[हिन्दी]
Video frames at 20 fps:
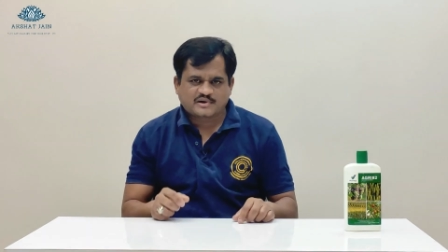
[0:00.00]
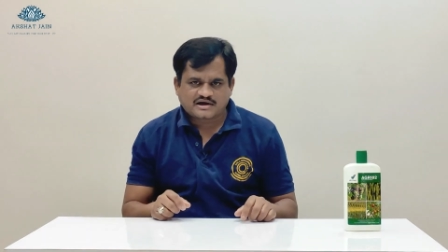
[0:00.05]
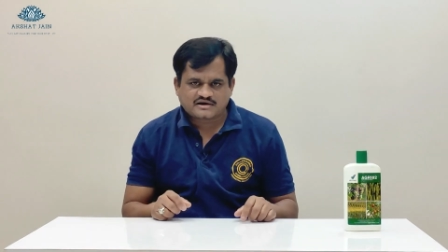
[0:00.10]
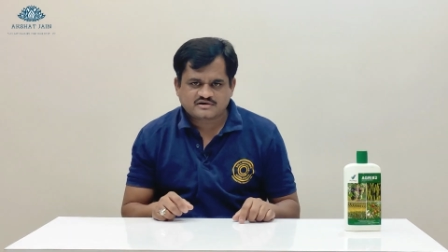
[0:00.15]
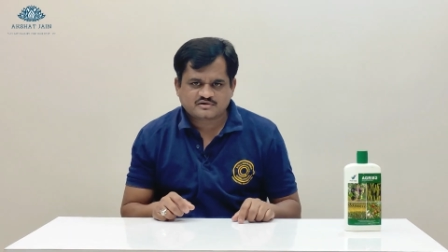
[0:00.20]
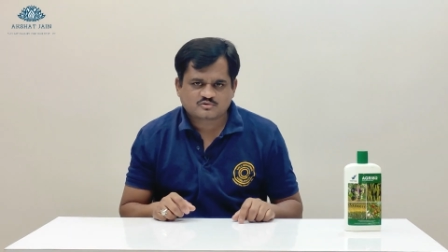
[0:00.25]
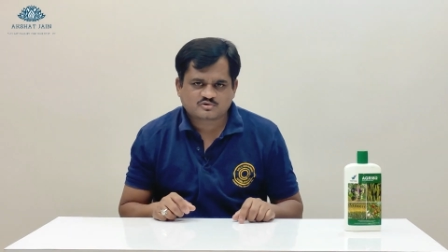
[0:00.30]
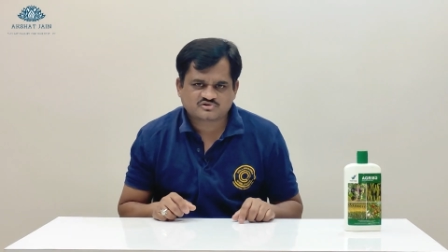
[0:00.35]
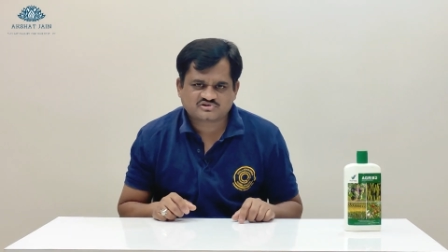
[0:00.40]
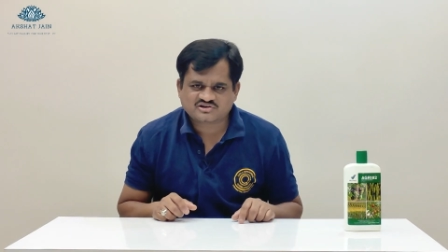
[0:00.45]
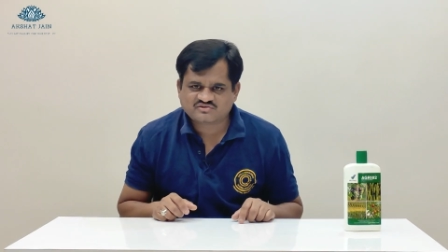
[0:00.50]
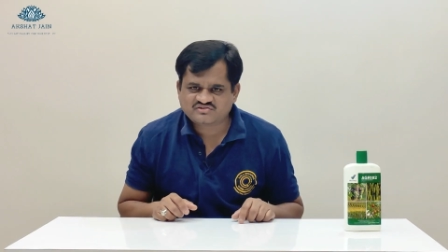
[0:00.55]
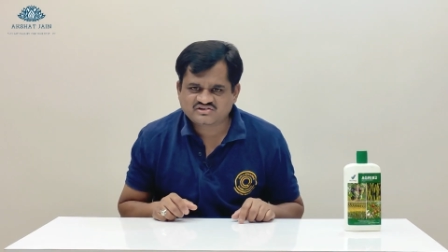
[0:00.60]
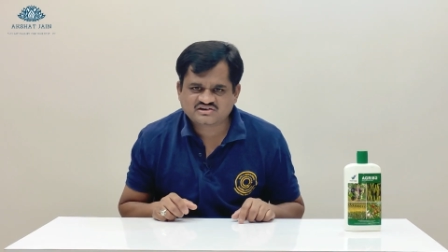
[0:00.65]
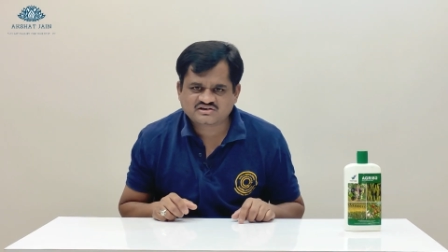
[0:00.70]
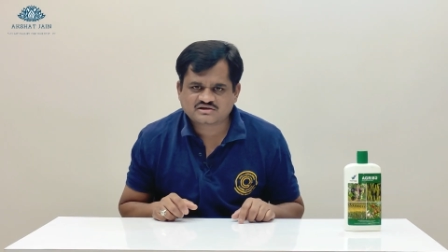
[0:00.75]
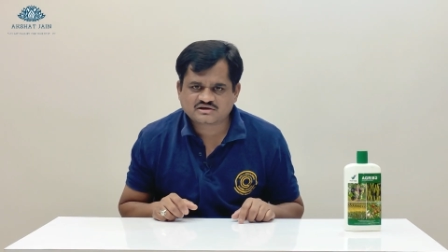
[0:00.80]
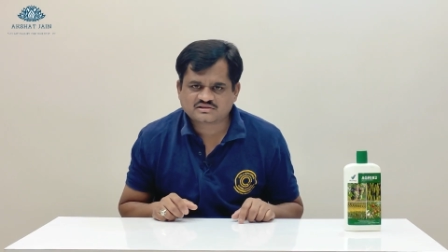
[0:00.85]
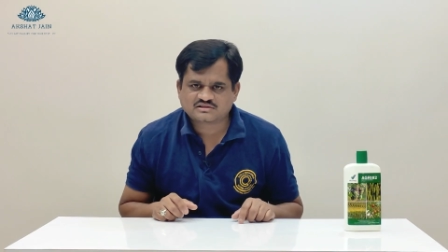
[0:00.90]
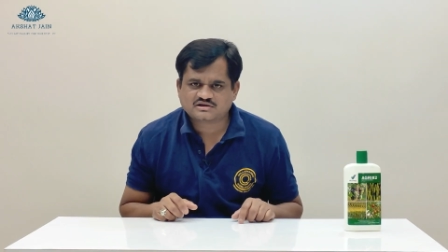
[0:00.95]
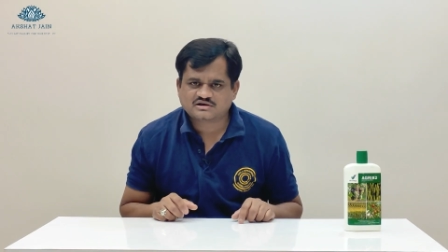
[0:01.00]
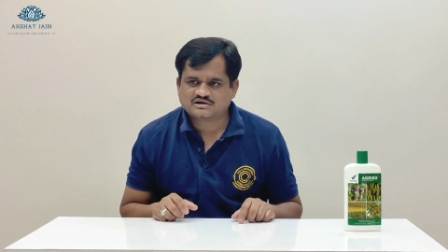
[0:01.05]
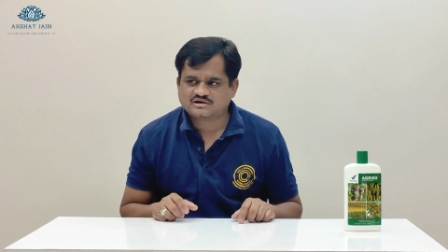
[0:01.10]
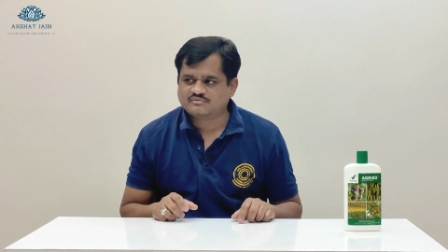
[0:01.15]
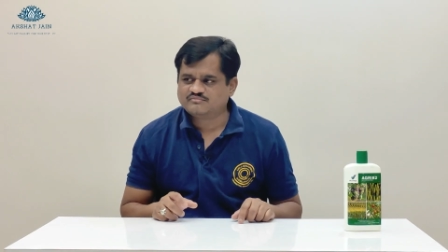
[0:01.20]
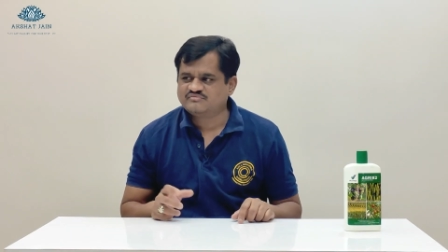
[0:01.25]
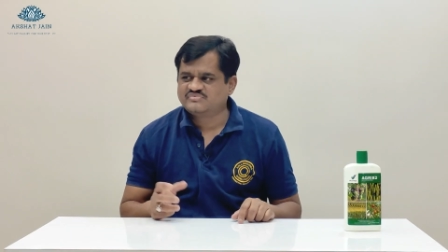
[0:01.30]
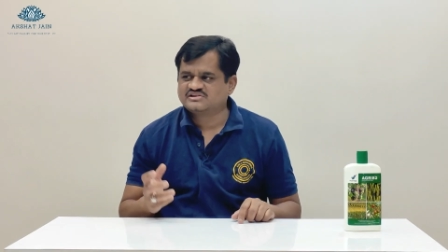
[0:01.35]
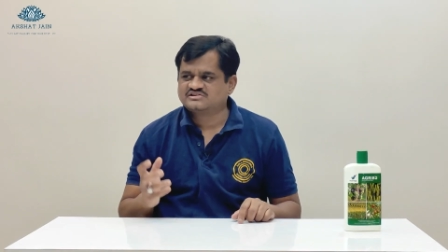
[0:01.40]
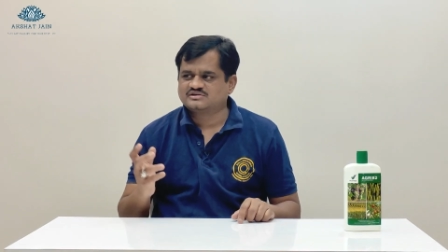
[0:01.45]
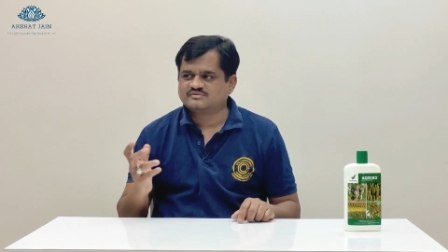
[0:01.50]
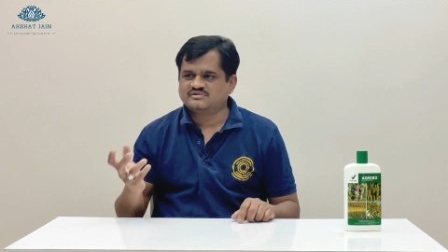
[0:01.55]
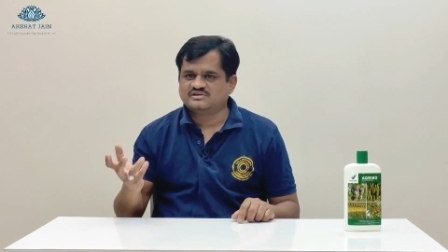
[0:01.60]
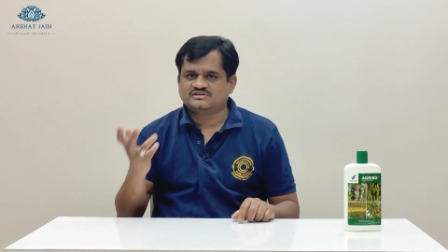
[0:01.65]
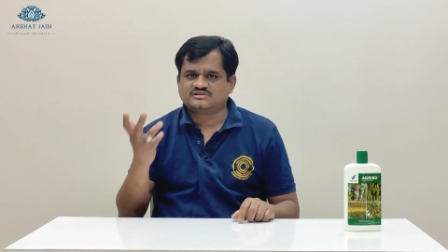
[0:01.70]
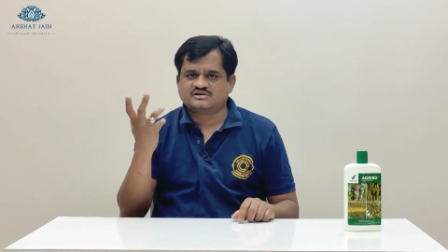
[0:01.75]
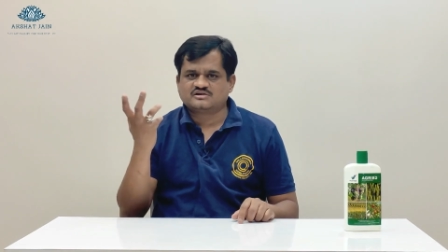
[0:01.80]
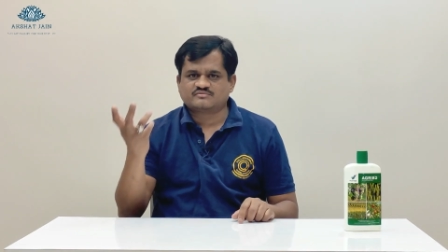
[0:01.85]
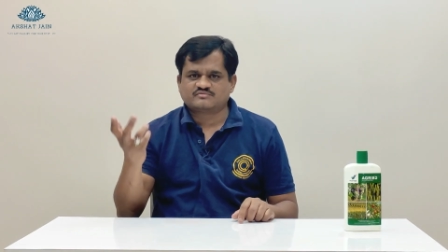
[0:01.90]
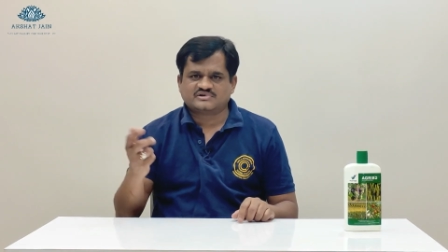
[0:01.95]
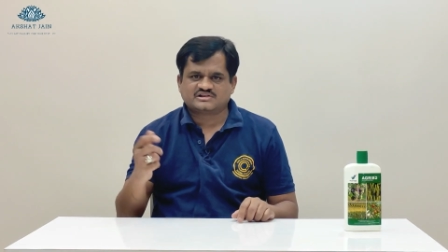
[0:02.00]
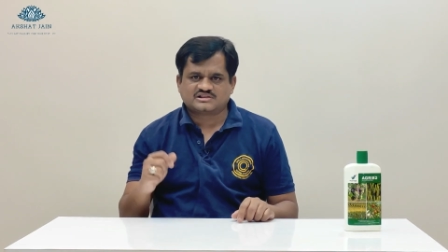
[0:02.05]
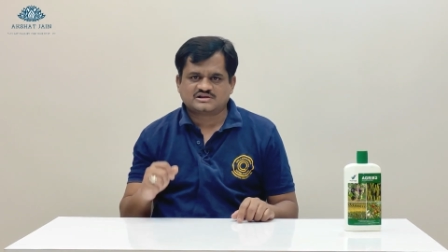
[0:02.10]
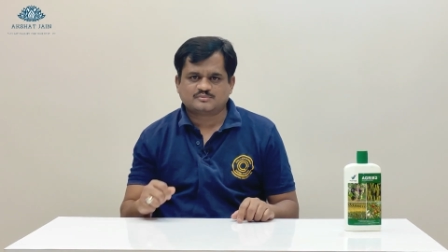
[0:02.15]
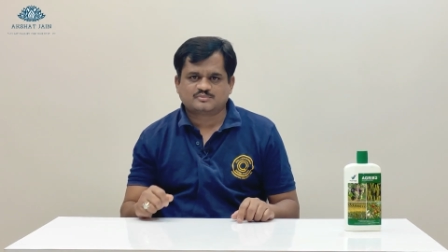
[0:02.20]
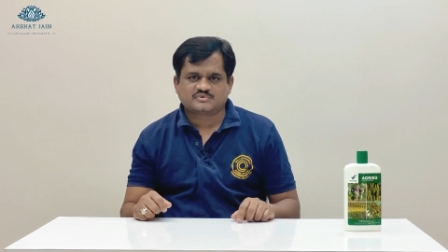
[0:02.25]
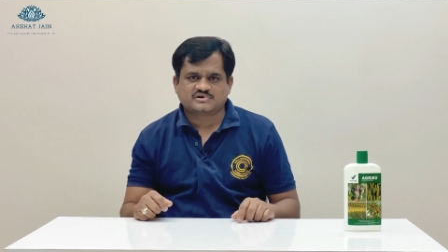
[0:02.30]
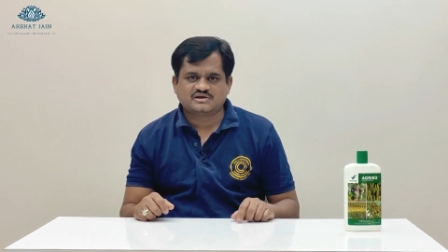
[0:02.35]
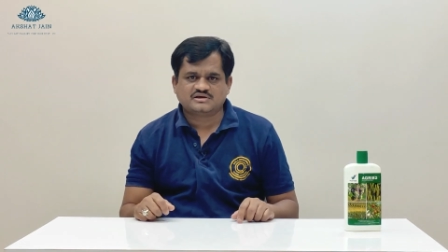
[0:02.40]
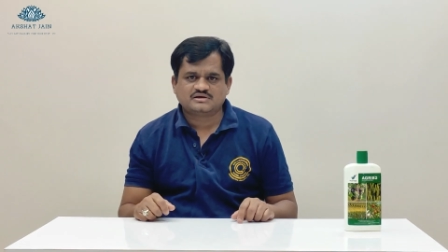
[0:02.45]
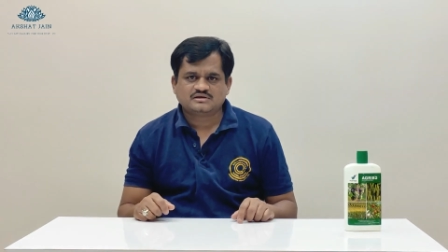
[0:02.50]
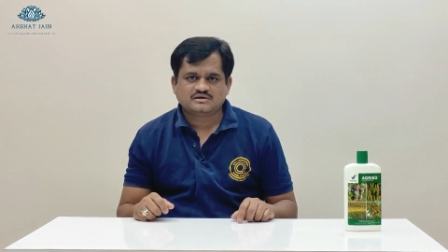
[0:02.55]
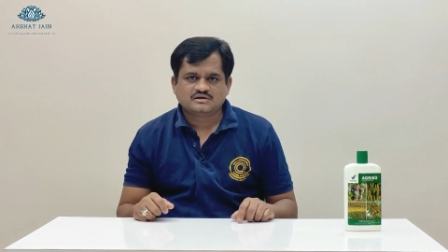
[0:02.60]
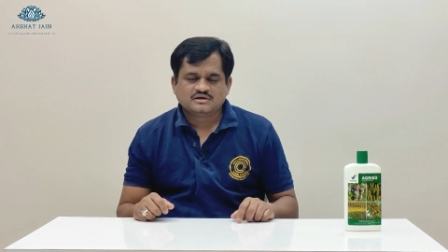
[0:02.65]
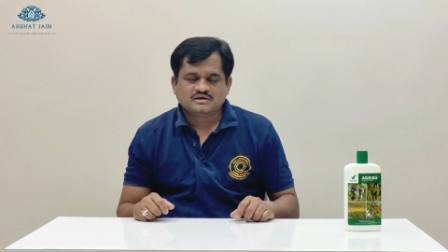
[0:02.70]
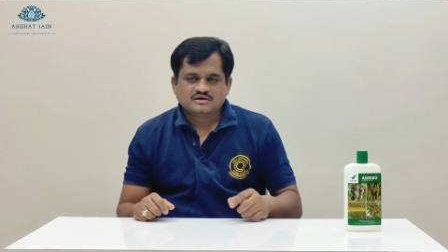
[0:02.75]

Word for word: पानी को ज़मीन के अंदर लंबे समय तक मतलब कि